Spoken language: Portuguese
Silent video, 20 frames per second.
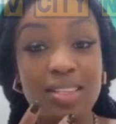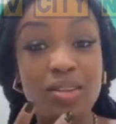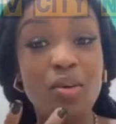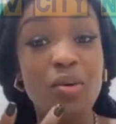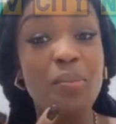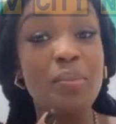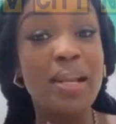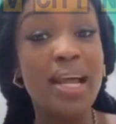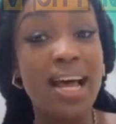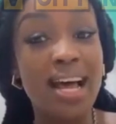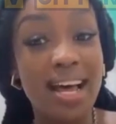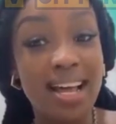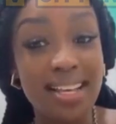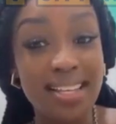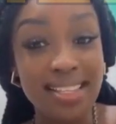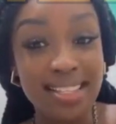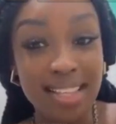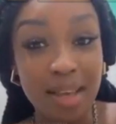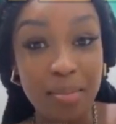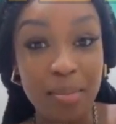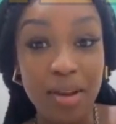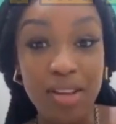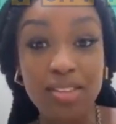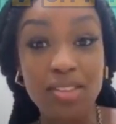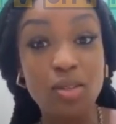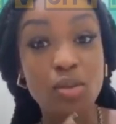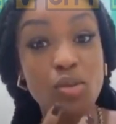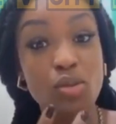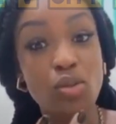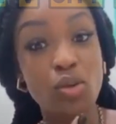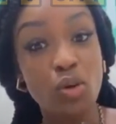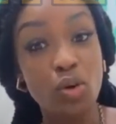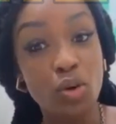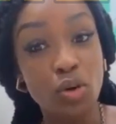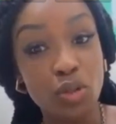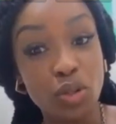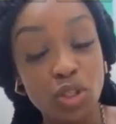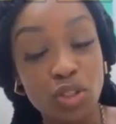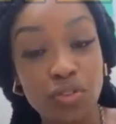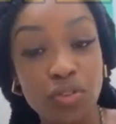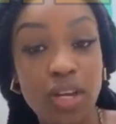de cobrança, por causa dos outros.